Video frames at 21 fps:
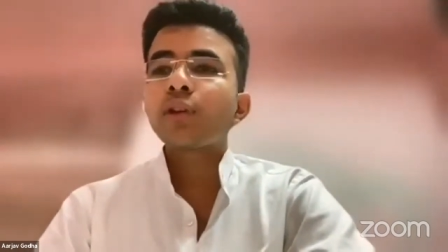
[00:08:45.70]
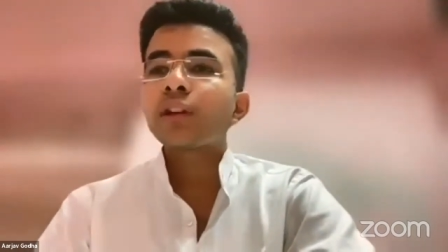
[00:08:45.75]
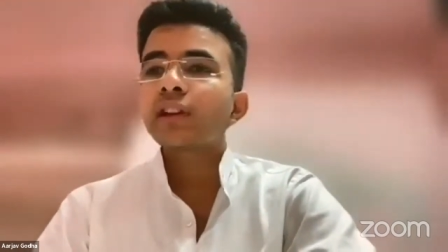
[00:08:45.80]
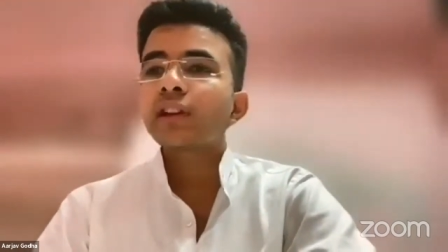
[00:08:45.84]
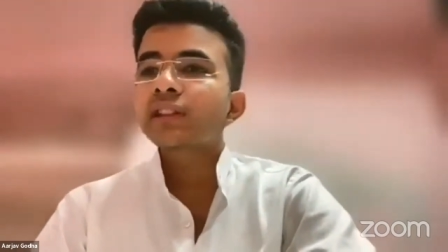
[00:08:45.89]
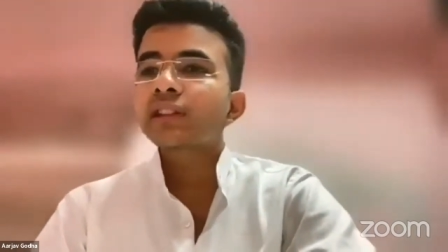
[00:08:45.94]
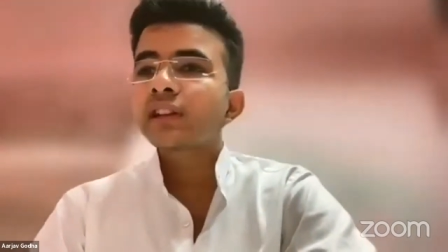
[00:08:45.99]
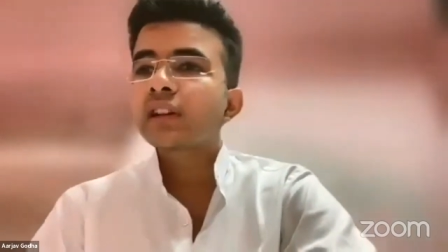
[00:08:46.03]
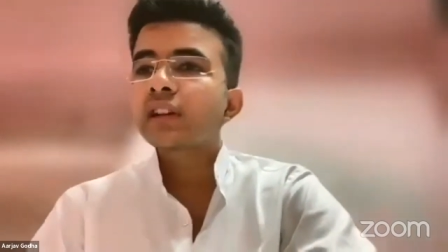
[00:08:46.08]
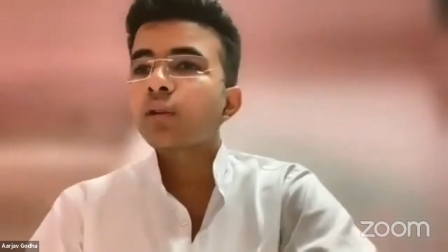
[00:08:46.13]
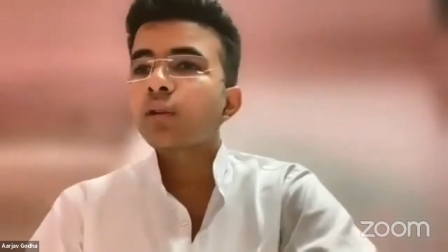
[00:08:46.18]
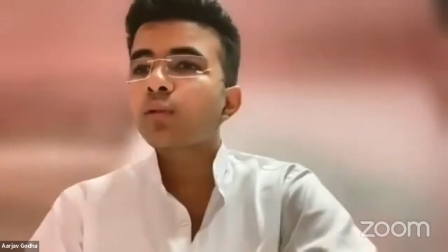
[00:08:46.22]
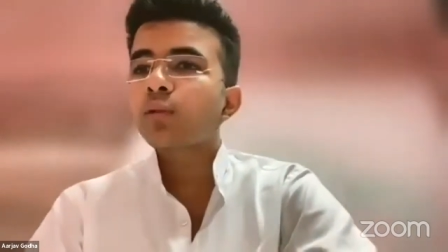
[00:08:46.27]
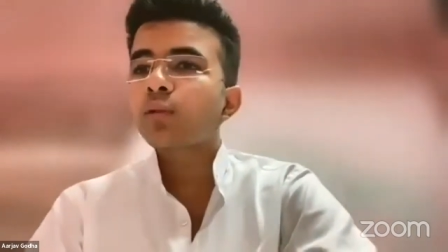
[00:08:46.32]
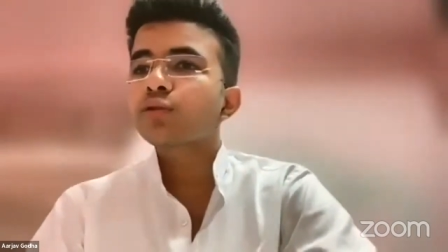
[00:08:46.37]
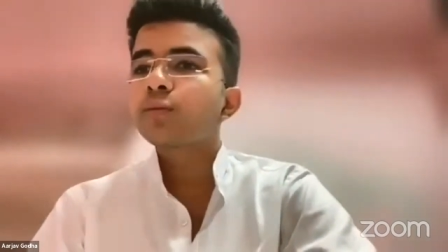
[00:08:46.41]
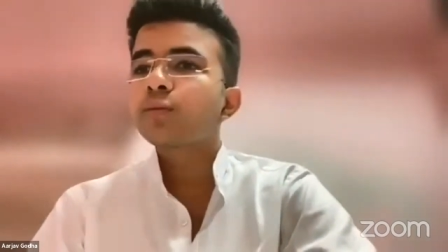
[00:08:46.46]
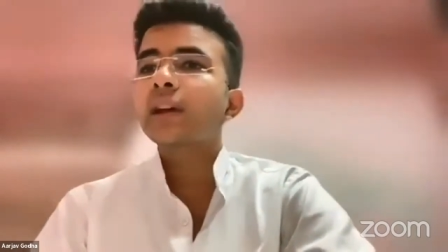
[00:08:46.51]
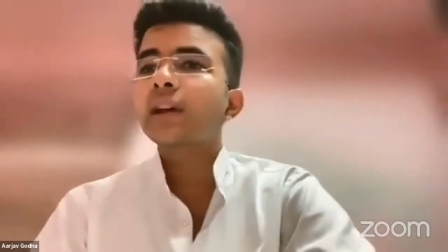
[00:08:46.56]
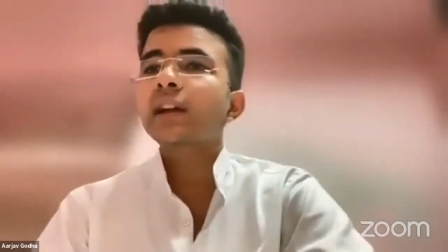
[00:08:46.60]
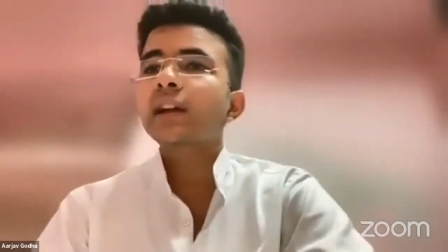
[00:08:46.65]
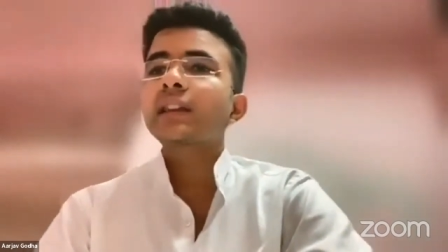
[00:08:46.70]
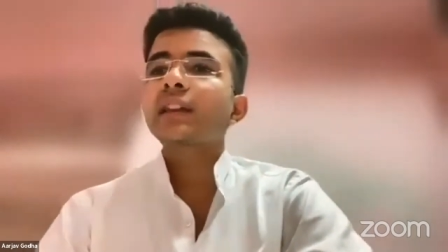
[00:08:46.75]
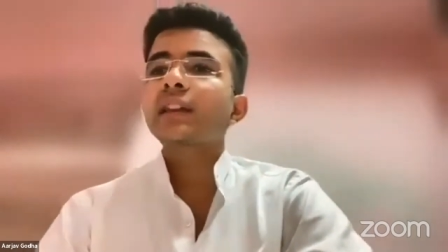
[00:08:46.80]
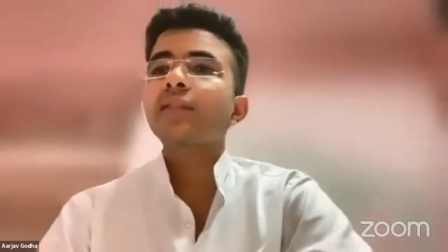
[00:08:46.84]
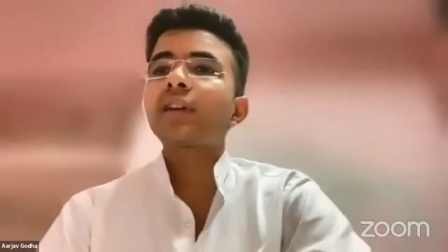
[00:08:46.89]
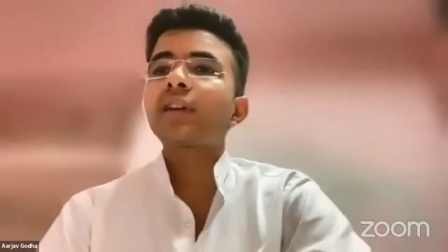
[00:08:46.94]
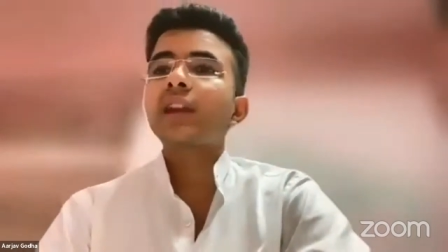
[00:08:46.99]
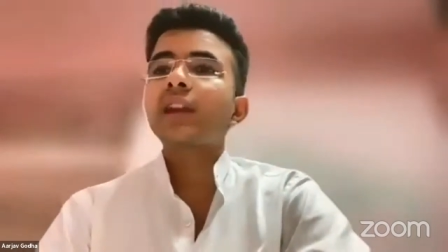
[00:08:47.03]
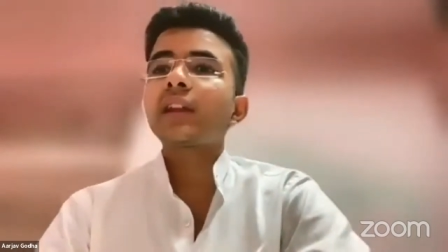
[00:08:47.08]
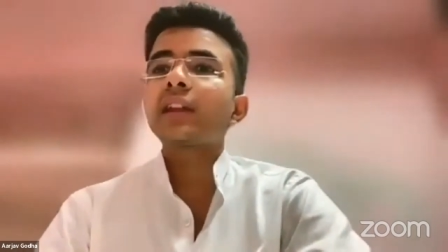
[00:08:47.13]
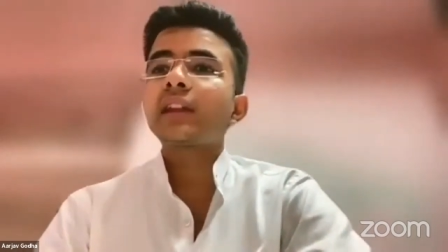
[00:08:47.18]
कोई किसी का कुछ भी
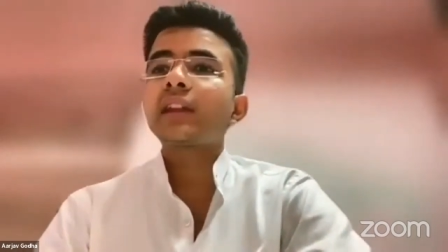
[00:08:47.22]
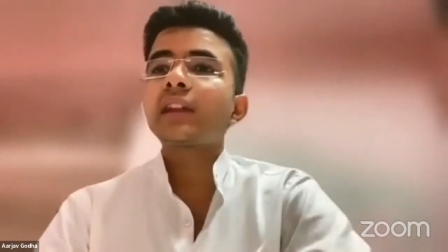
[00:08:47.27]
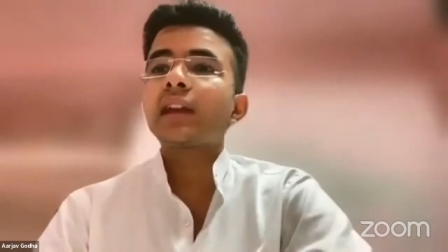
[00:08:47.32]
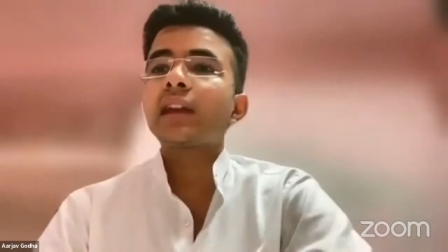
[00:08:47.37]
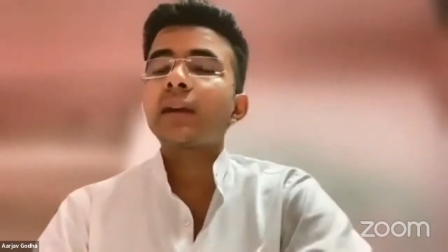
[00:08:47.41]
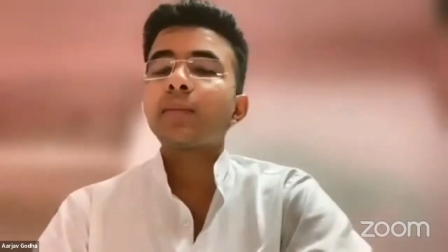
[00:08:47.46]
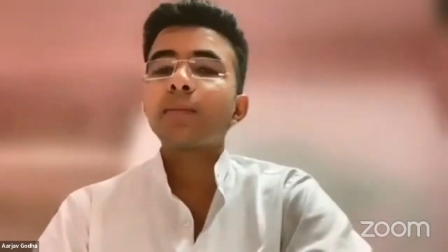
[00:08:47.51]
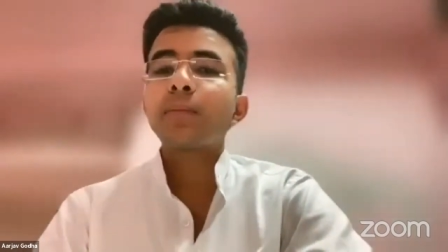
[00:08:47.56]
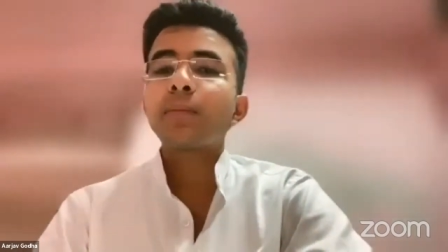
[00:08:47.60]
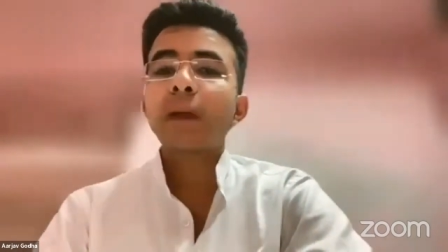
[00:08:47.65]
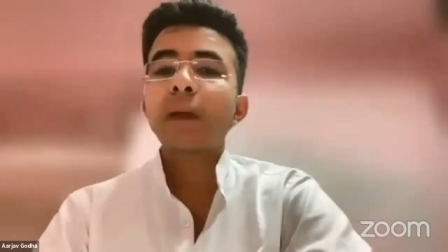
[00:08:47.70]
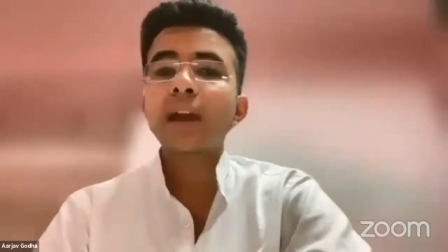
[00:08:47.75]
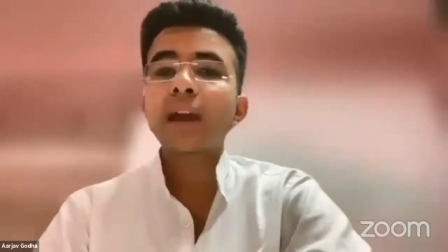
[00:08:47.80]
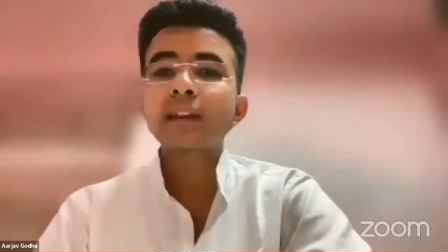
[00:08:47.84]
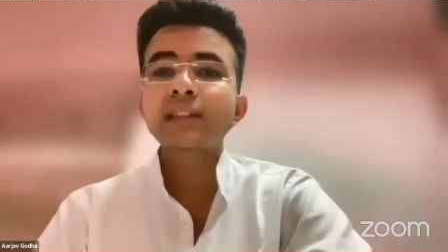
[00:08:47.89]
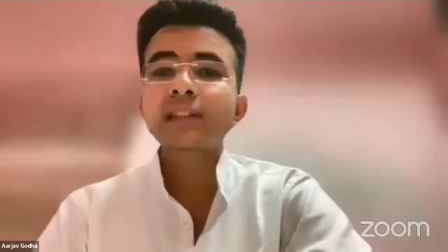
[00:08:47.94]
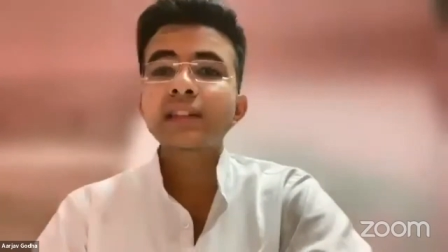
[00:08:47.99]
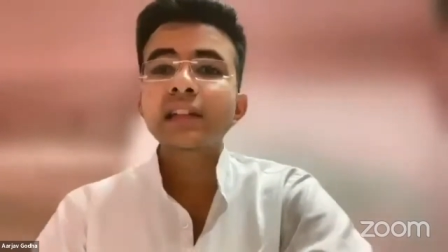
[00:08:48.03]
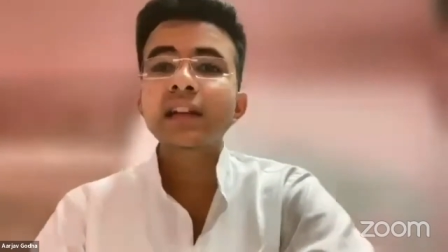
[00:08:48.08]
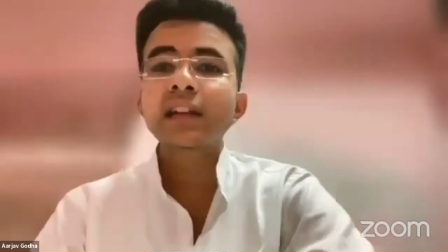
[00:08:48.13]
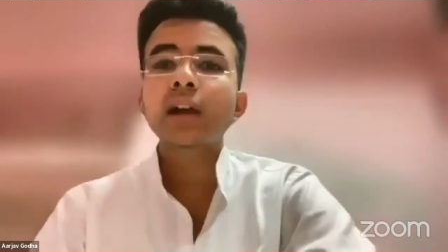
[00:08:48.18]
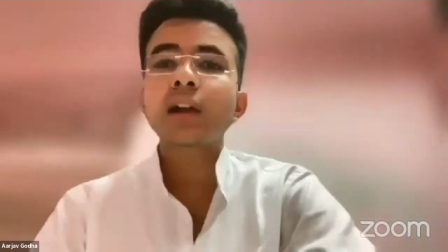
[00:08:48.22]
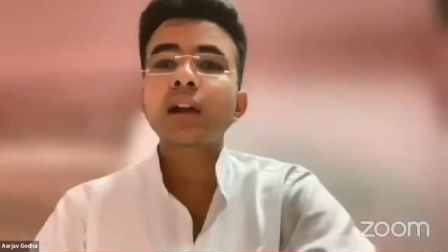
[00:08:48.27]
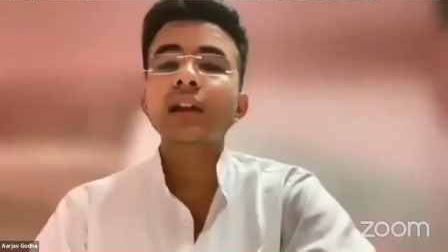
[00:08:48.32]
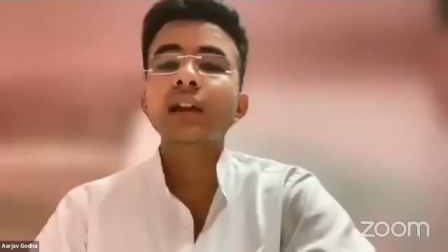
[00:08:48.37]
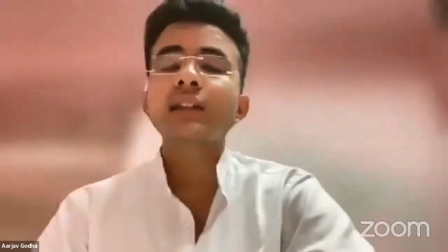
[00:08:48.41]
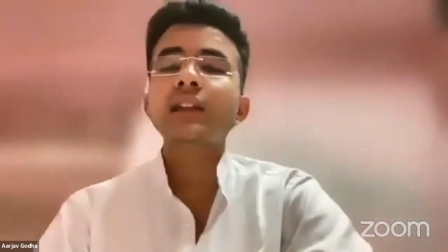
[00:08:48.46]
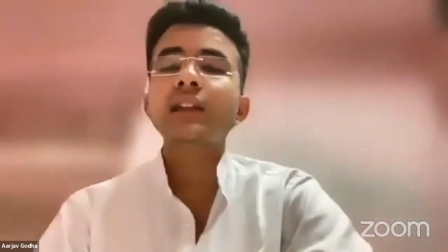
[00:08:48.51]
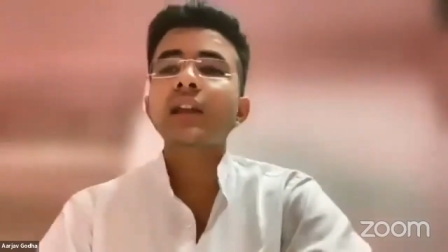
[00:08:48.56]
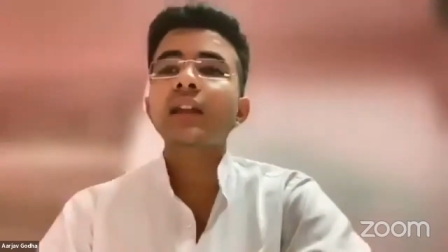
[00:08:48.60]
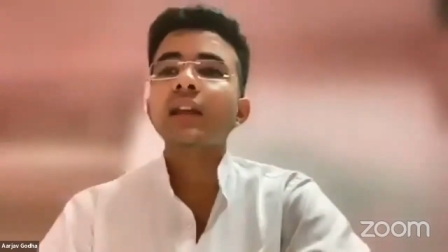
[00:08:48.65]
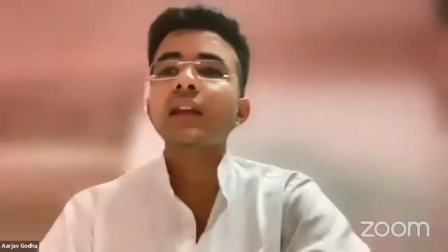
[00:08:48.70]
करने वाला नहीं है मैं किसी का
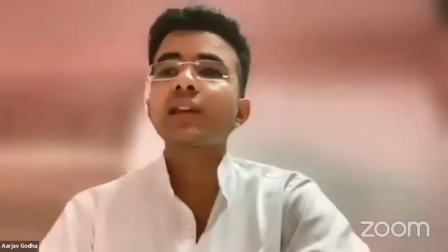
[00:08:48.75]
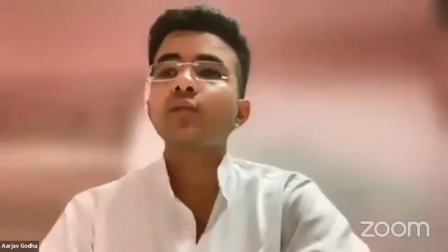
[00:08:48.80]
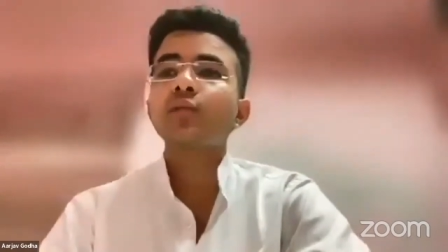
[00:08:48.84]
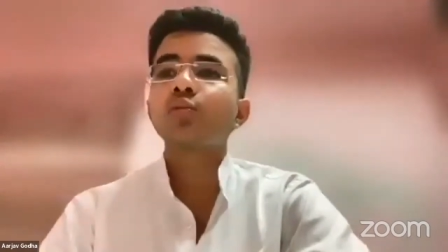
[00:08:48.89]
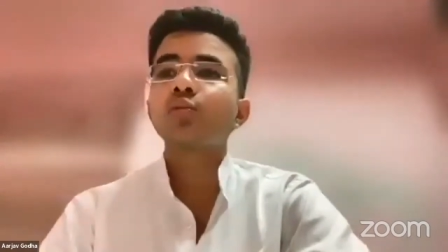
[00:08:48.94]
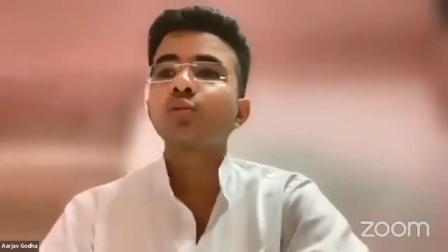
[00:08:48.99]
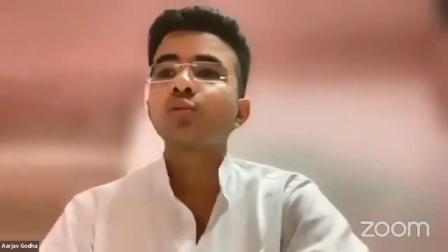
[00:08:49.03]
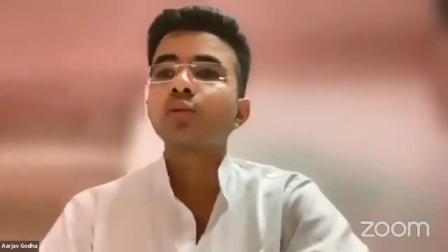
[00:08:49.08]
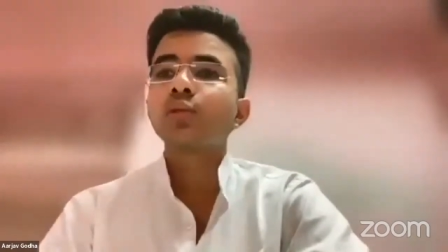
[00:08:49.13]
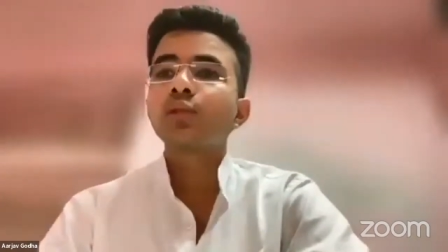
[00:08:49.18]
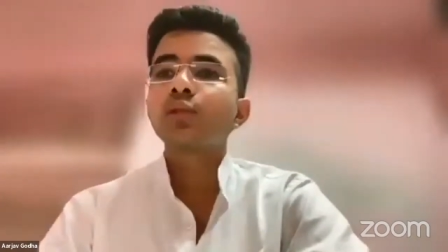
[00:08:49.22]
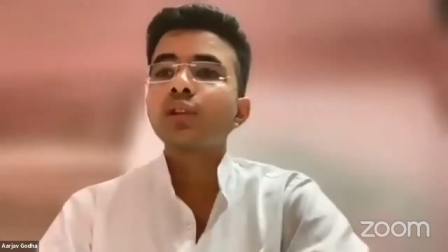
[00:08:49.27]
करता नहीं हूं